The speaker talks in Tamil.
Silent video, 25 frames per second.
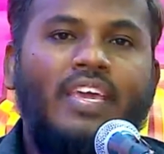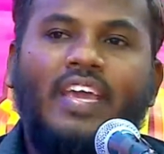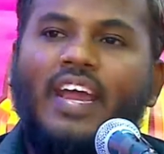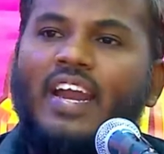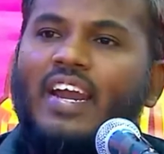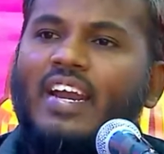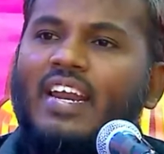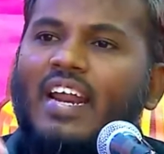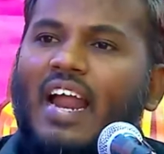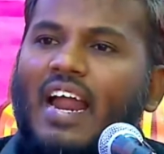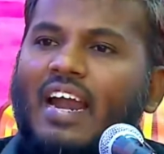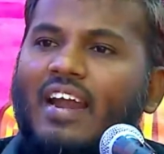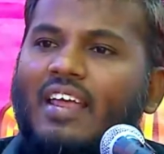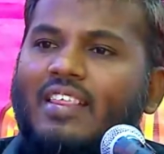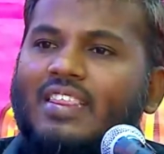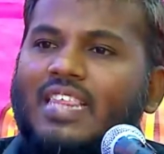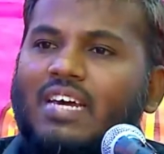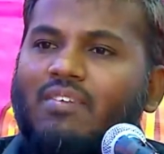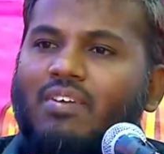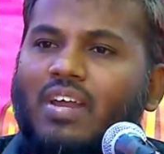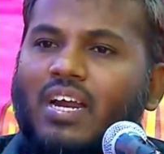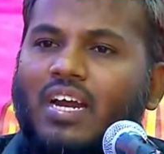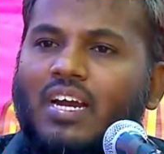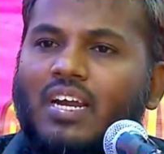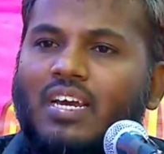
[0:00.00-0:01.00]
என்று
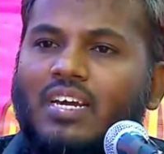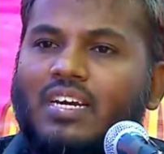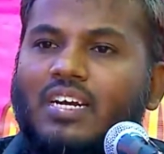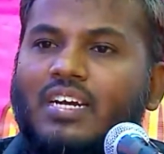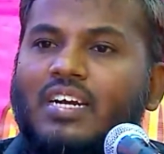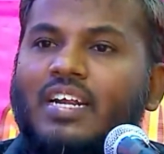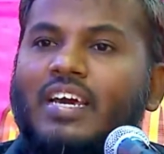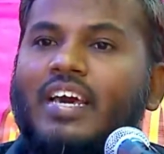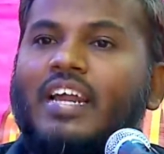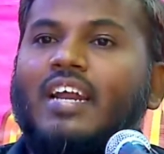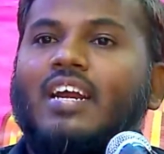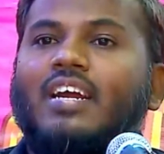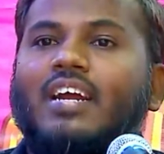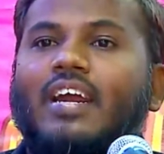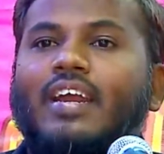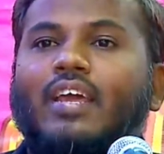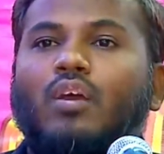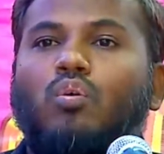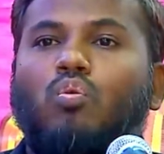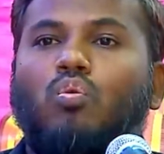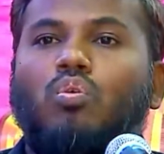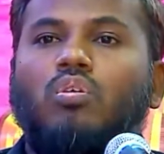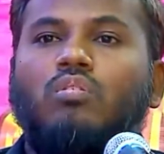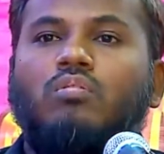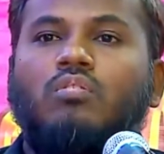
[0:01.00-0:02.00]
அடுத்தவர்களுக்கு நெருக்கடி
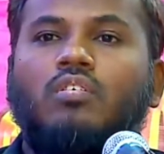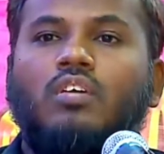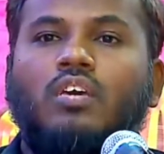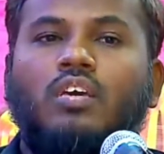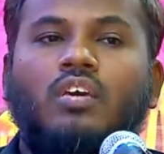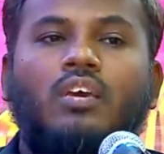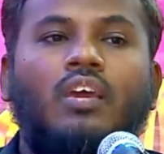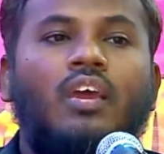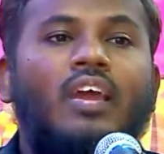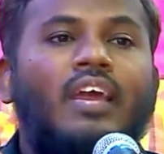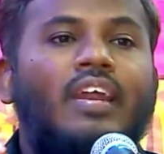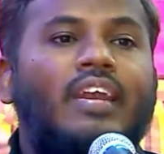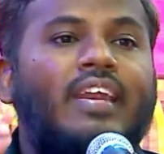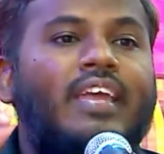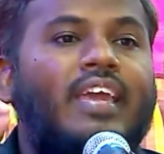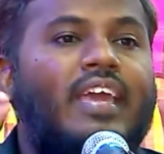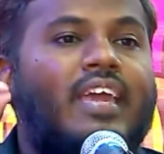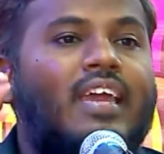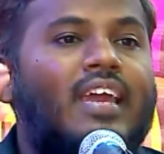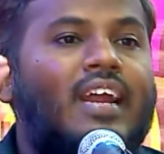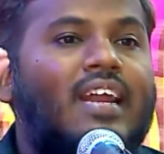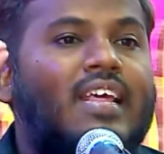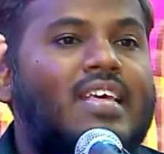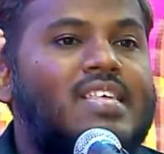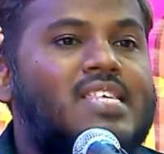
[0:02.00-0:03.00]
கொடுத்து
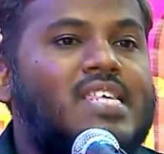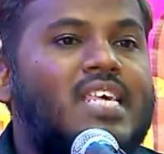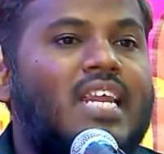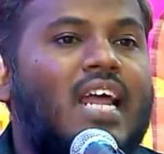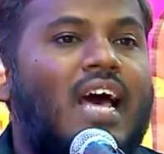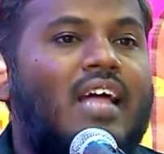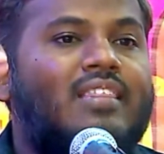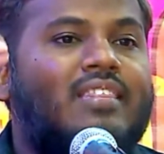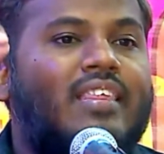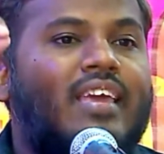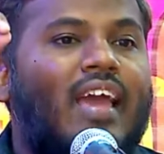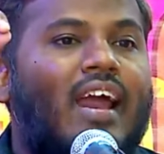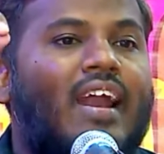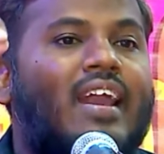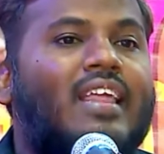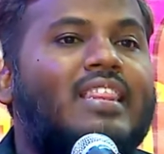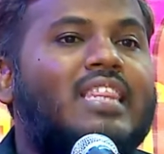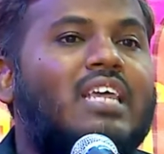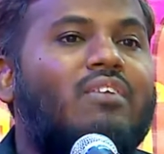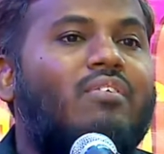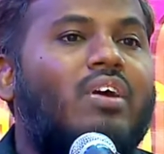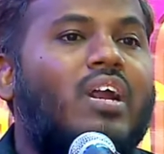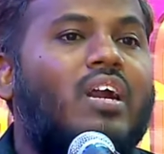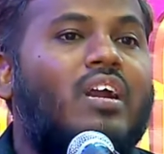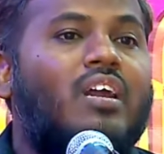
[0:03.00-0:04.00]
நீங்கள் இஸ்லாத்தை
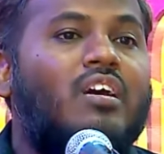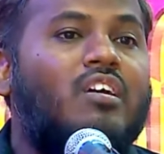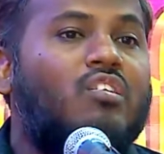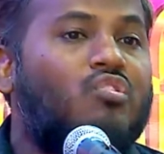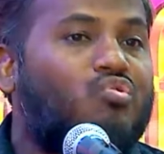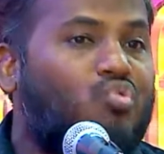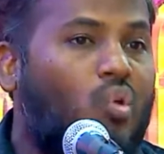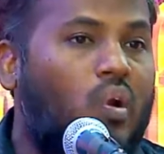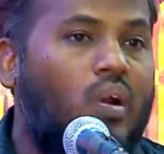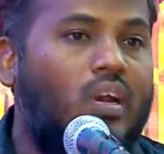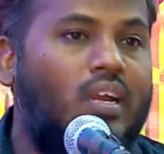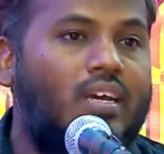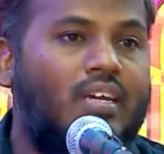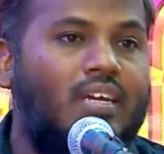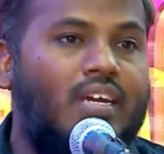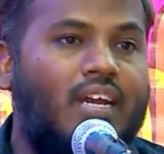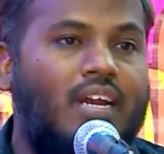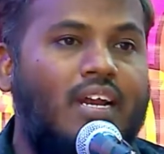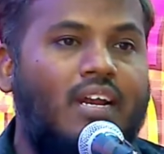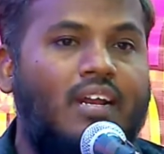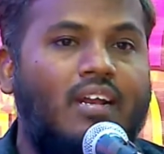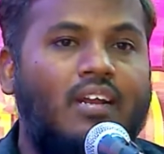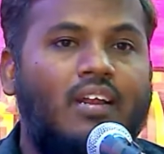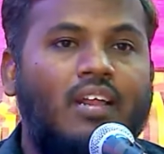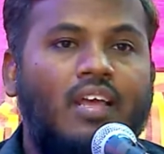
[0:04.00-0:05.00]
அடுத்தவர்களுக்கு
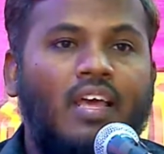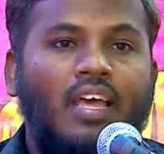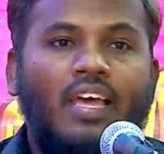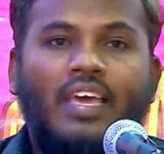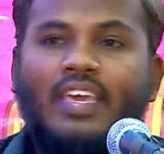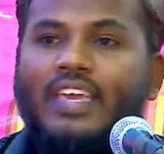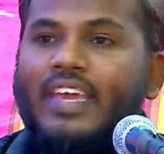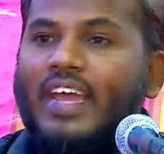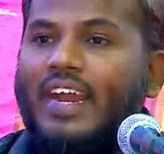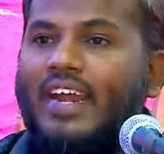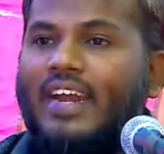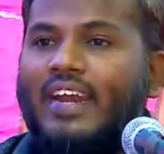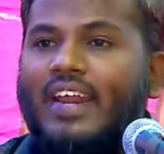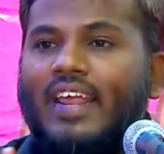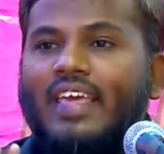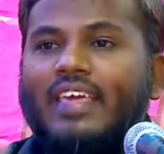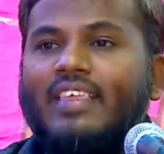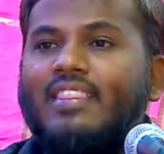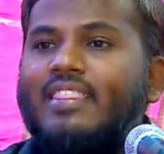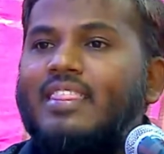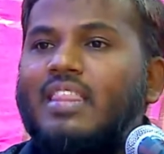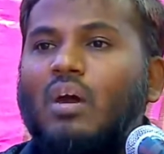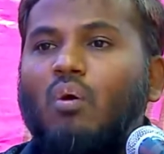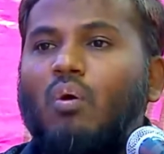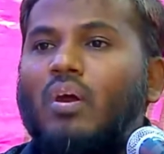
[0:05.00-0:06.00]
சொல்லுங்கள் என்று
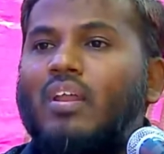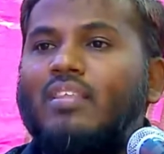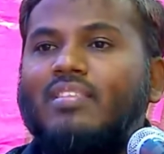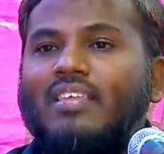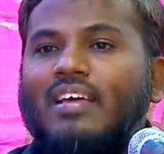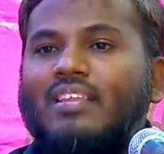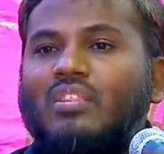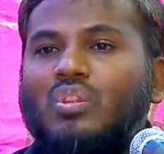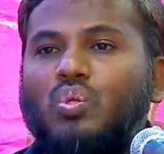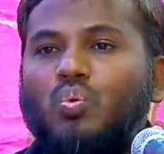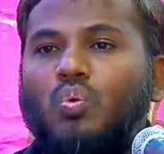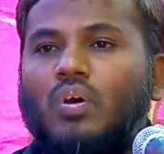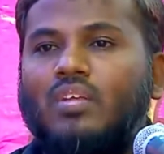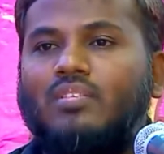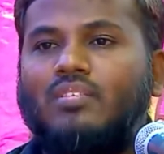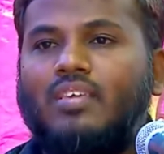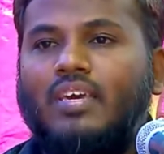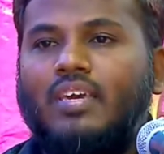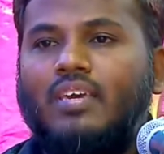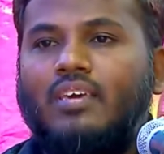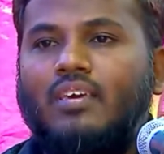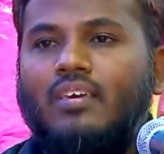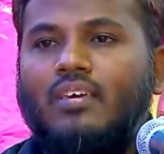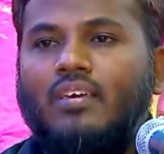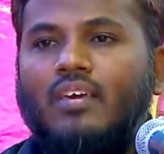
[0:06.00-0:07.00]
இந்த ஒரு
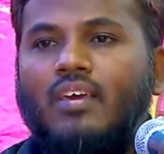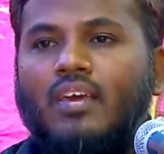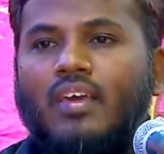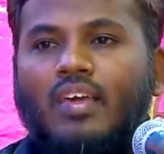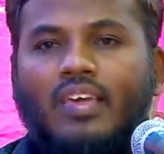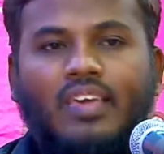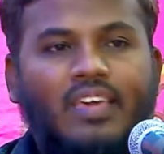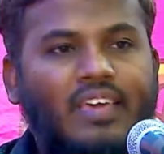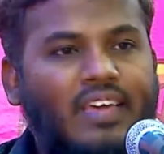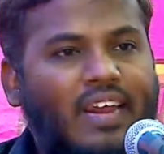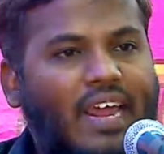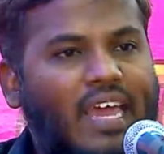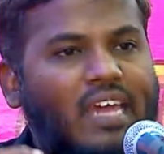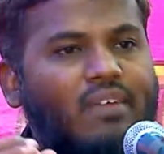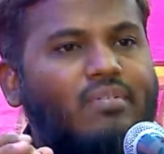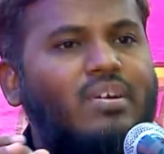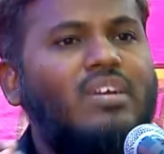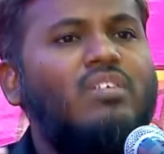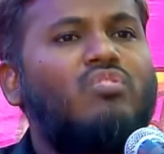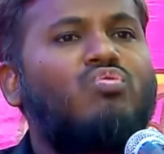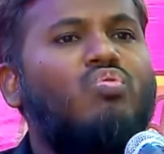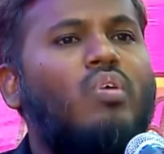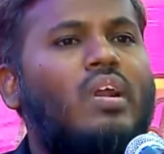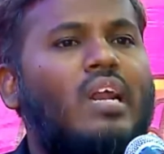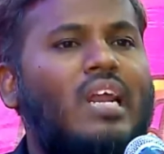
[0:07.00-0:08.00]
தத்துவத்தை
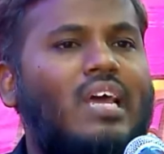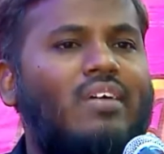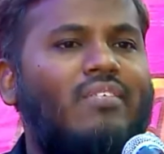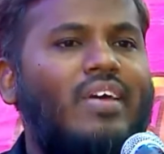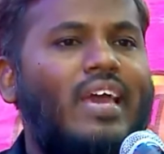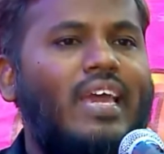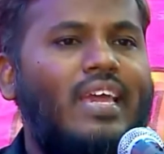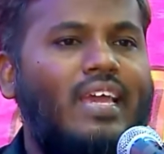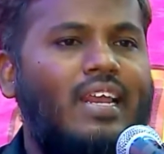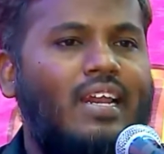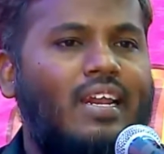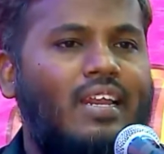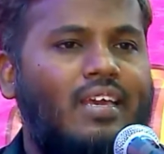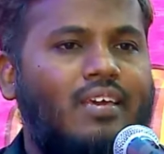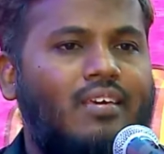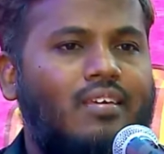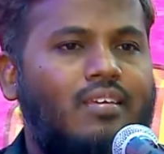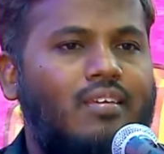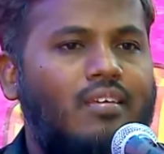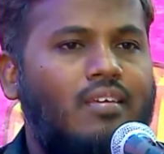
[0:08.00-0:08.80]
இறைவன் சொல்லவே இல்லை